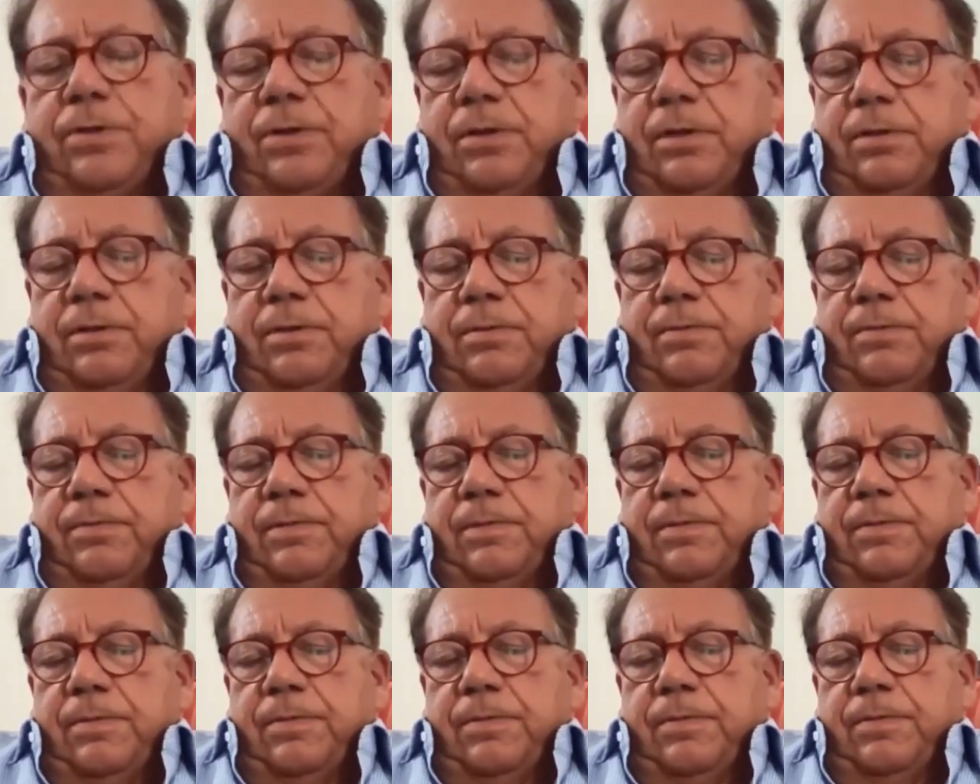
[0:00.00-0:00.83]
nel
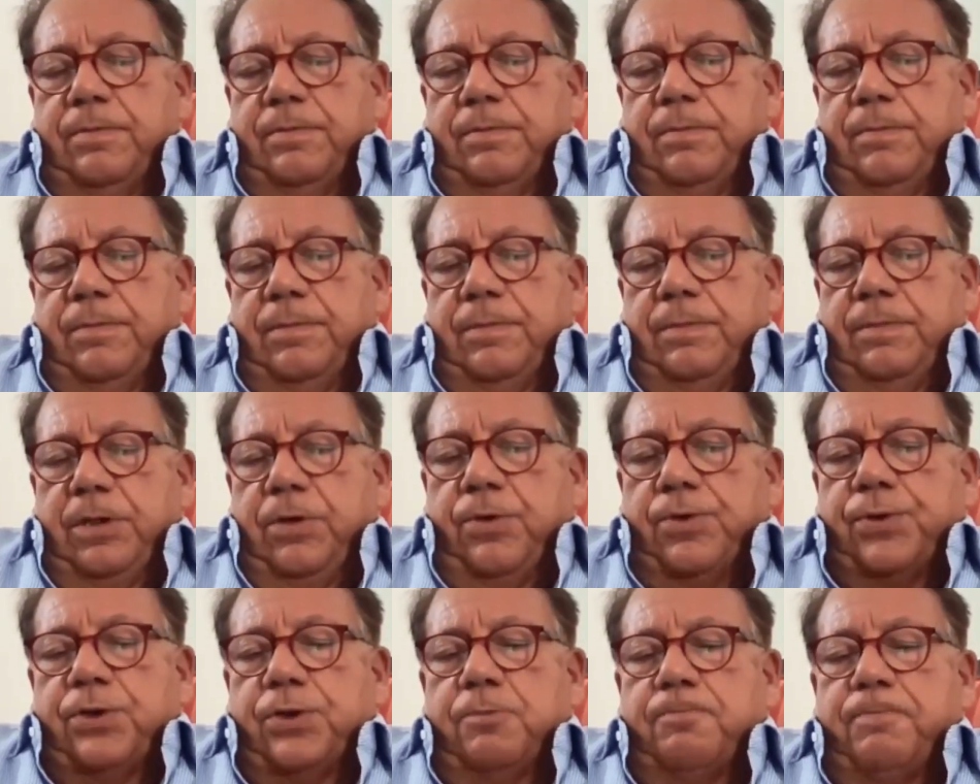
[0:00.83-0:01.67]
mm,
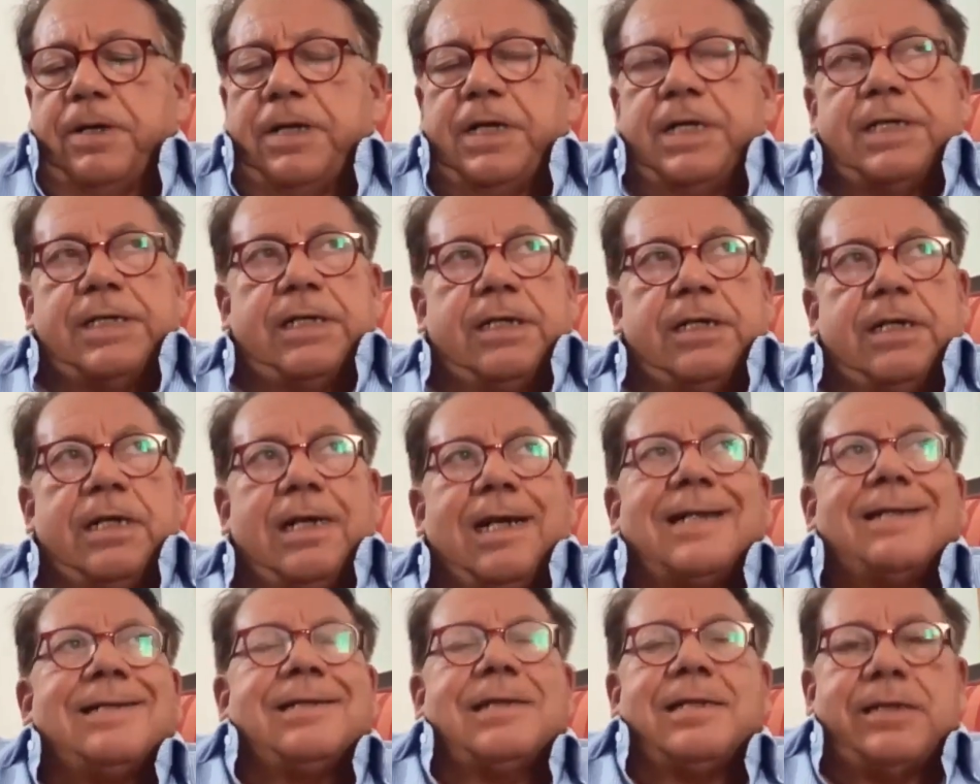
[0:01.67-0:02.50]
nostro paese,
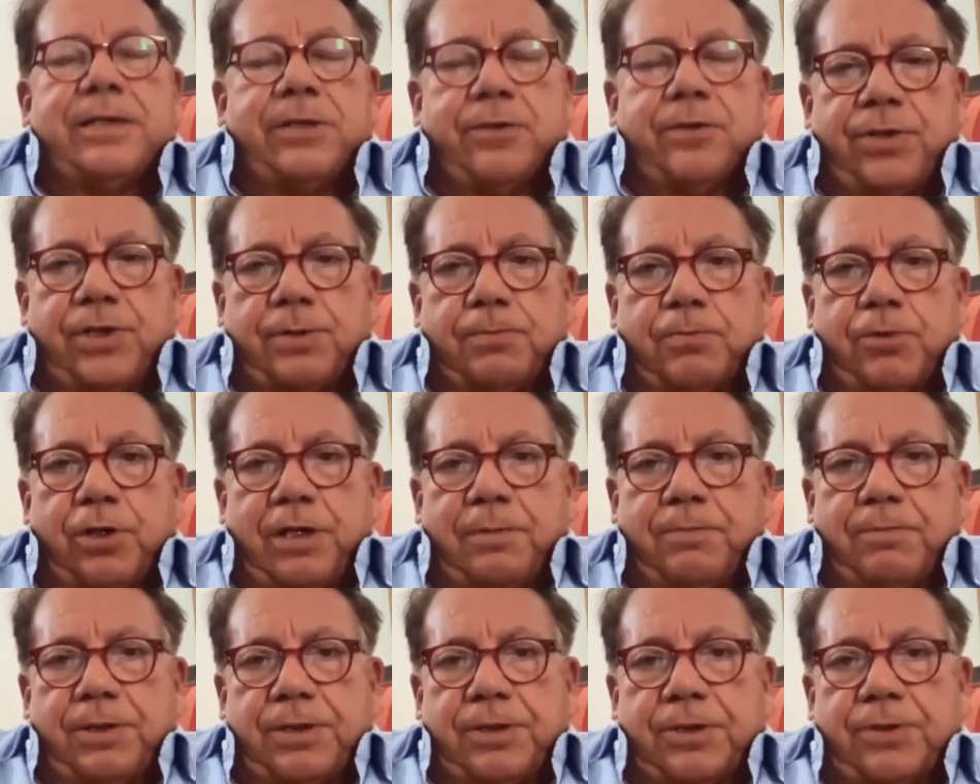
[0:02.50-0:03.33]
l'astensionismo
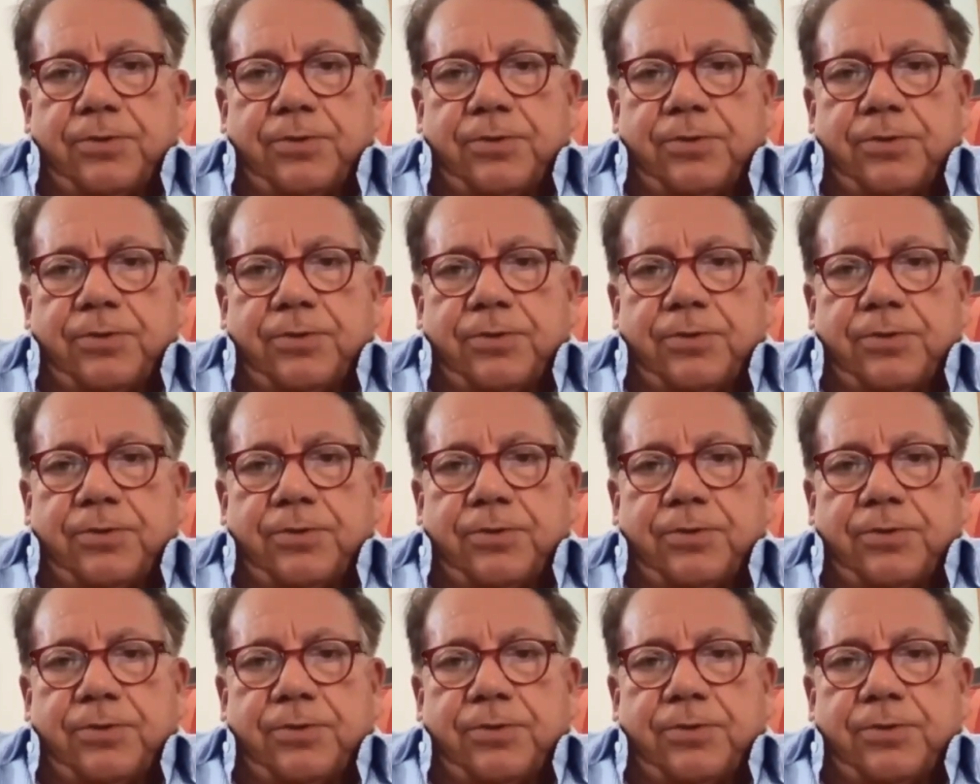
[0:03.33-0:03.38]
del